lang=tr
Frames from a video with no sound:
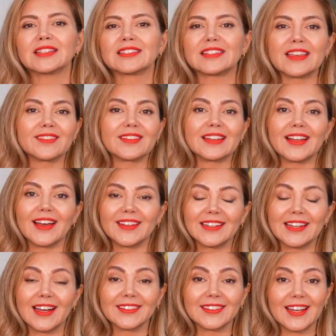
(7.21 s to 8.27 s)
Sevgili
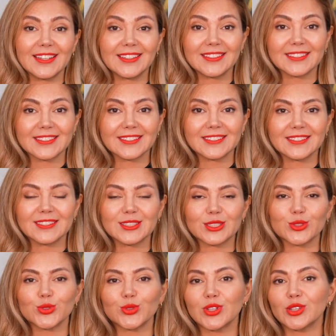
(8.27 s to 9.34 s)
anne adayları,
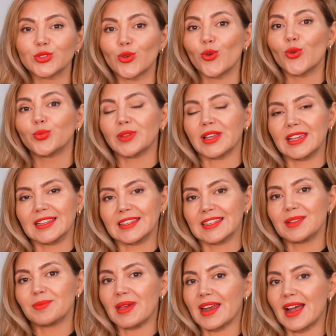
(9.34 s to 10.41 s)
suda doğumla
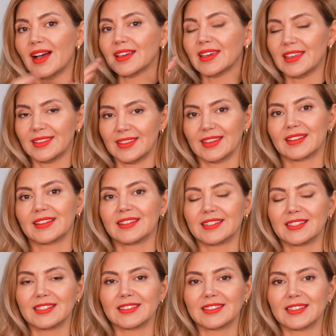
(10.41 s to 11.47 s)
ilgili merak
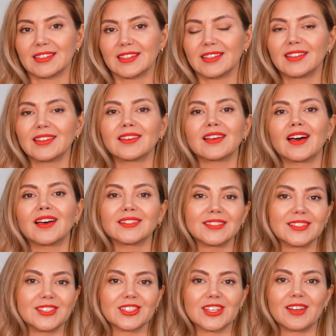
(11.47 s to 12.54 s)
ettiklerinizi
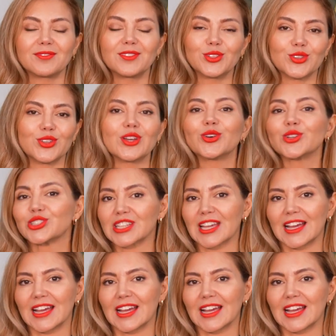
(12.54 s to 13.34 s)
anlatacağım videoya hoş